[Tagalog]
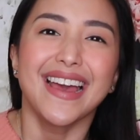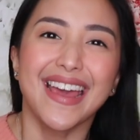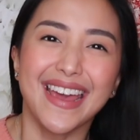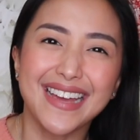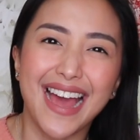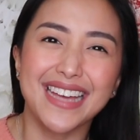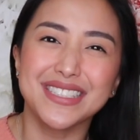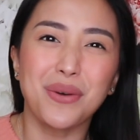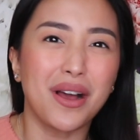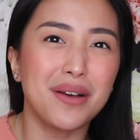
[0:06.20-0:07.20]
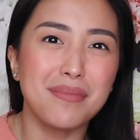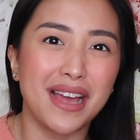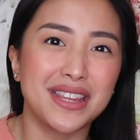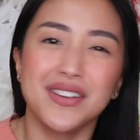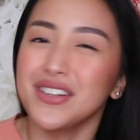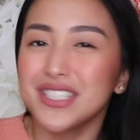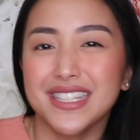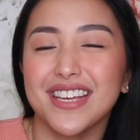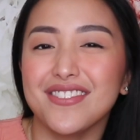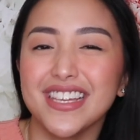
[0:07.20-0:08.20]
Hey guys! Welcome back to Alicia
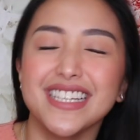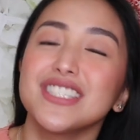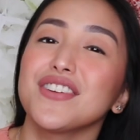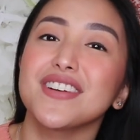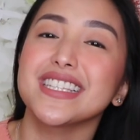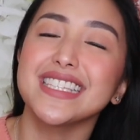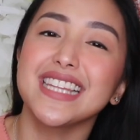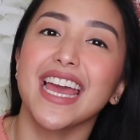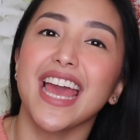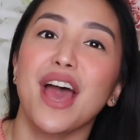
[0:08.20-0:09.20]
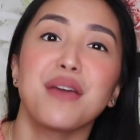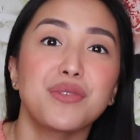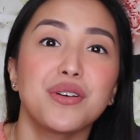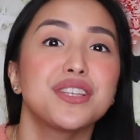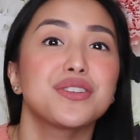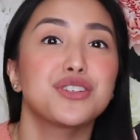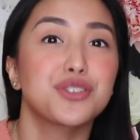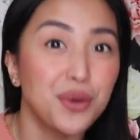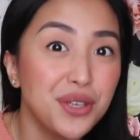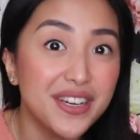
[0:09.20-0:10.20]
TV. So for today, I'm going to
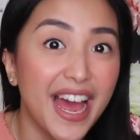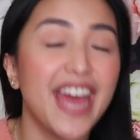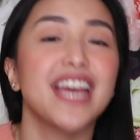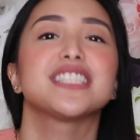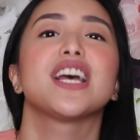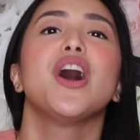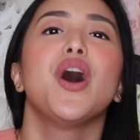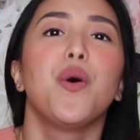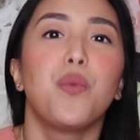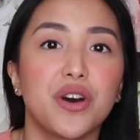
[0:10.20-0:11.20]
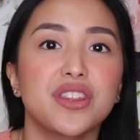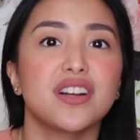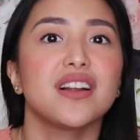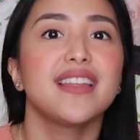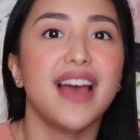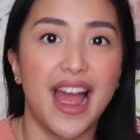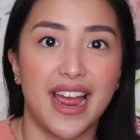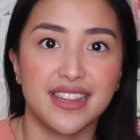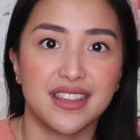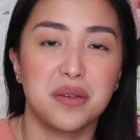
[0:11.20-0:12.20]
show you guys what are the
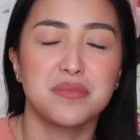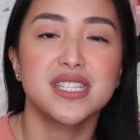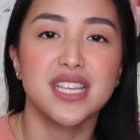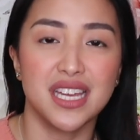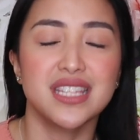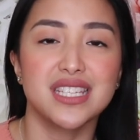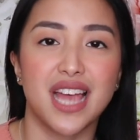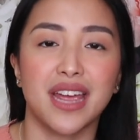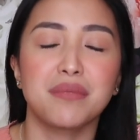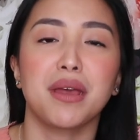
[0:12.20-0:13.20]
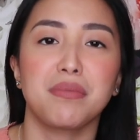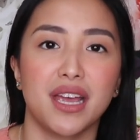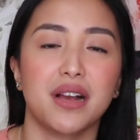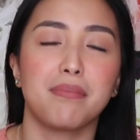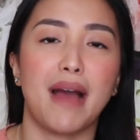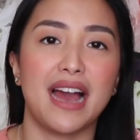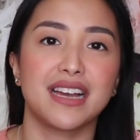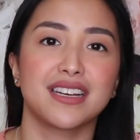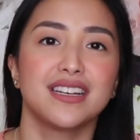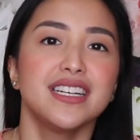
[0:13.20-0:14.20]
items inside my makeup
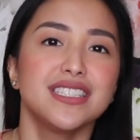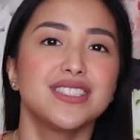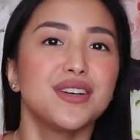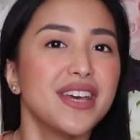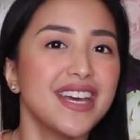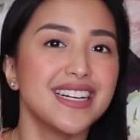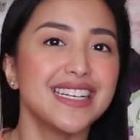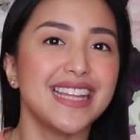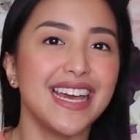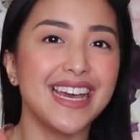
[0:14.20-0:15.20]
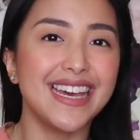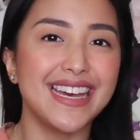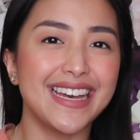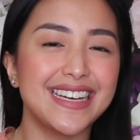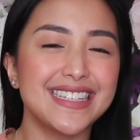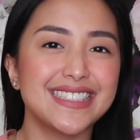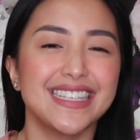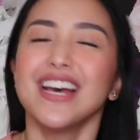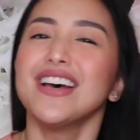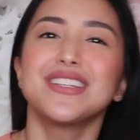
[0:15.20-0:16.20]
bag. So here it is!
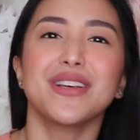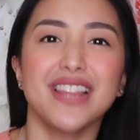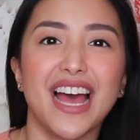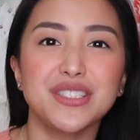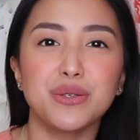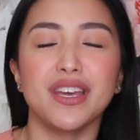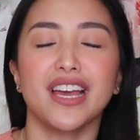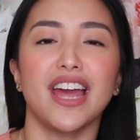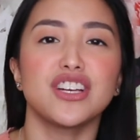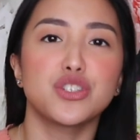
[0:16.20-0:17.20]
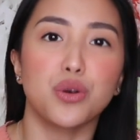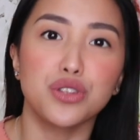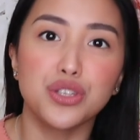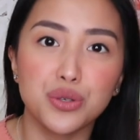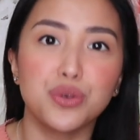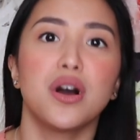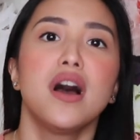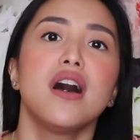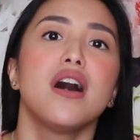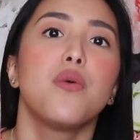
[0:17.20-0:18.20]
So last week, I showed you
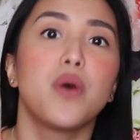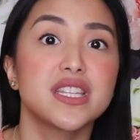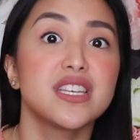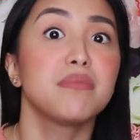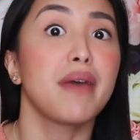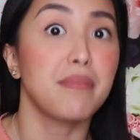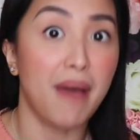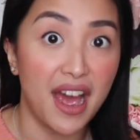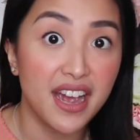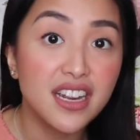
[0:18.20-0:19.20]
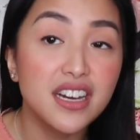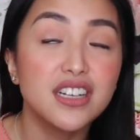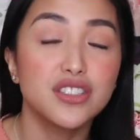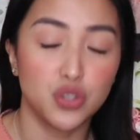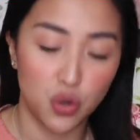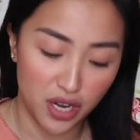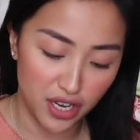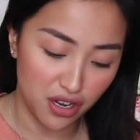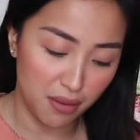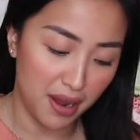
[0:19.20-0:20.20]
what's in my bag. So
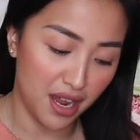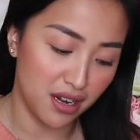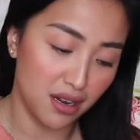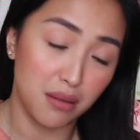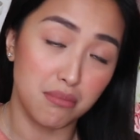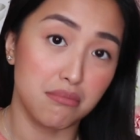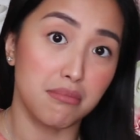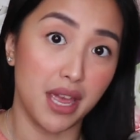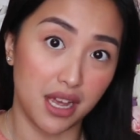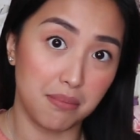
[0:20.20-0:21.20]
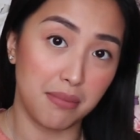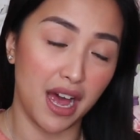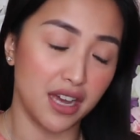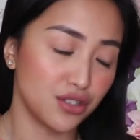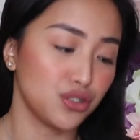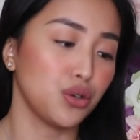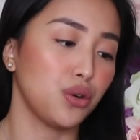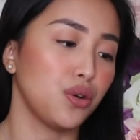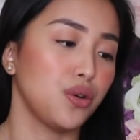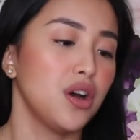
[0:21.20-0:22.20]
ngayon naman, makeup bag.
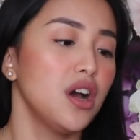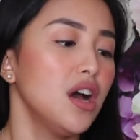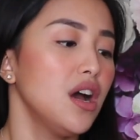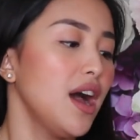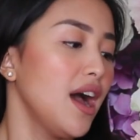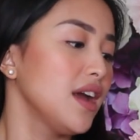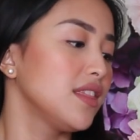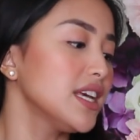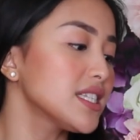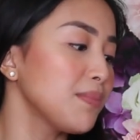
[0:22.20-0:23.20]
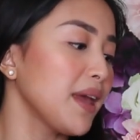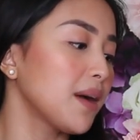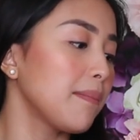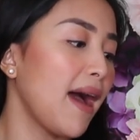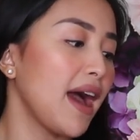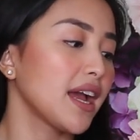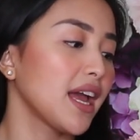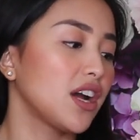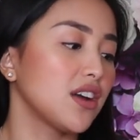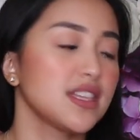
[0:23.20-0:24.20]
So this makeup bag,
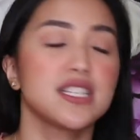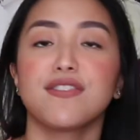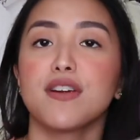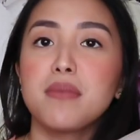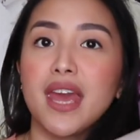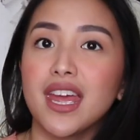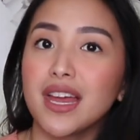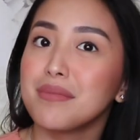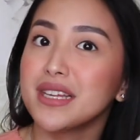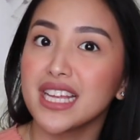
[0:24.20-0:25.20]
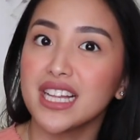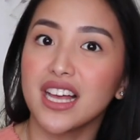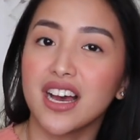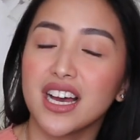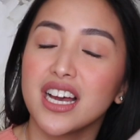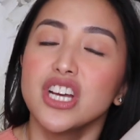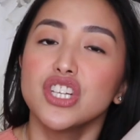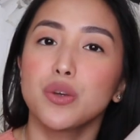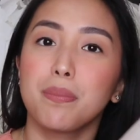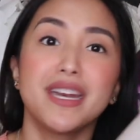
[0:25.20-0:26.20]
I got this from Aya Manila.
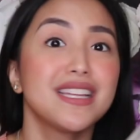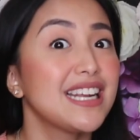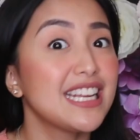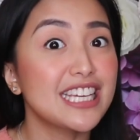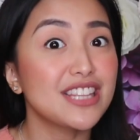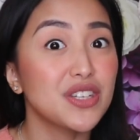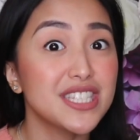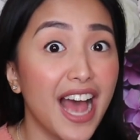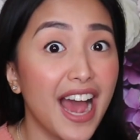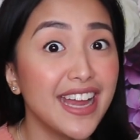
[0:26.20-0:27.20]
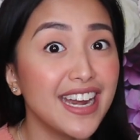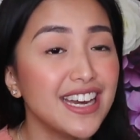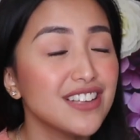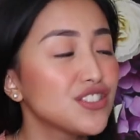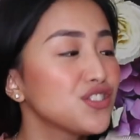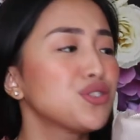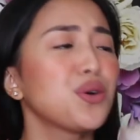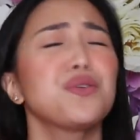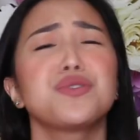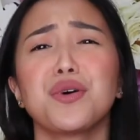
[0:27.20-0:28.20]
So pinadala niya to sa akin and it's
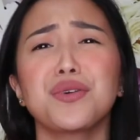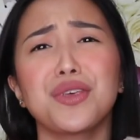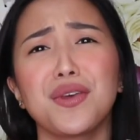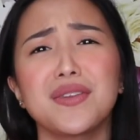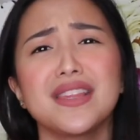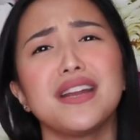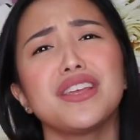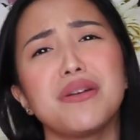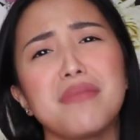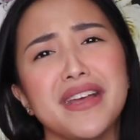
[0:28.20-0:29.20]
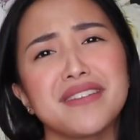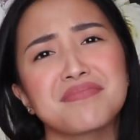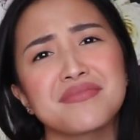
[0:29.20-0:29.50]
so, so cute. Tinan niyo naman,